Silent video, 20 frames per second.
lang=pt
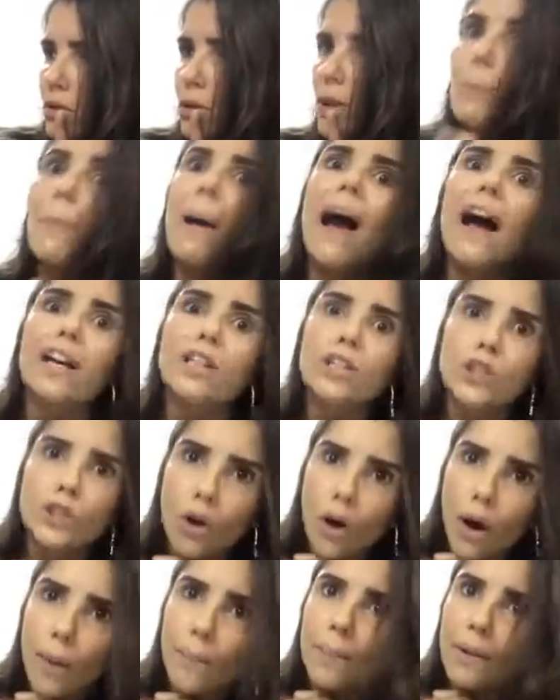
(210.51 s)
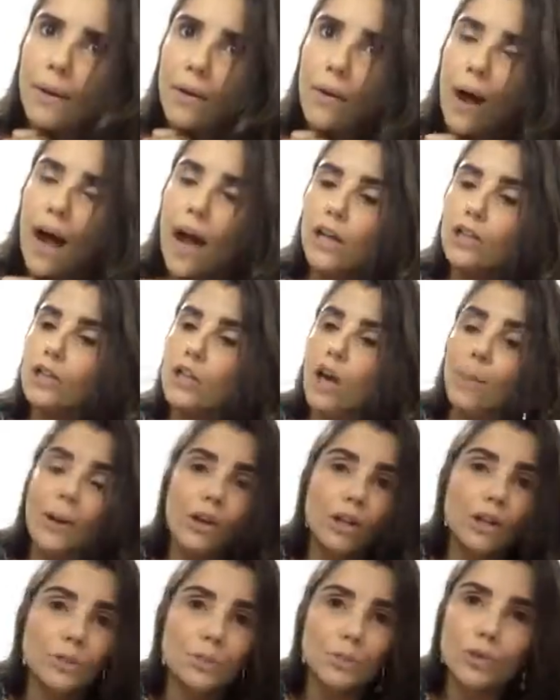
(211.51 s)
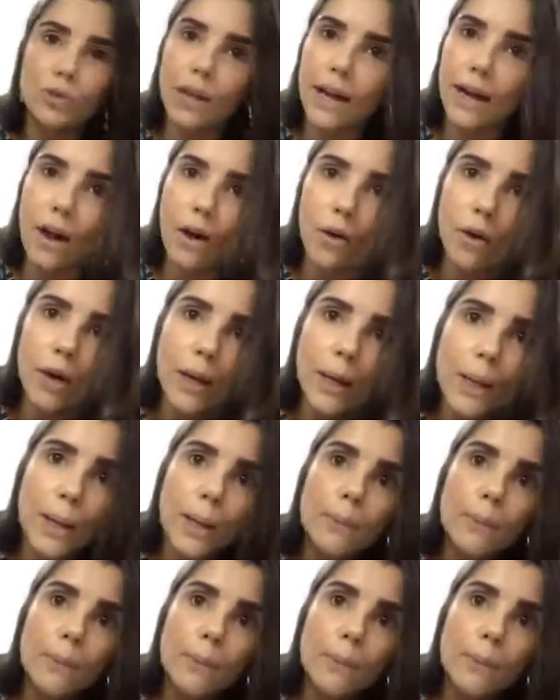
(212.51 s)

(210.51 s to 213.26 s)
Na Barra Shopping, eu acho. É uma loja muito legal.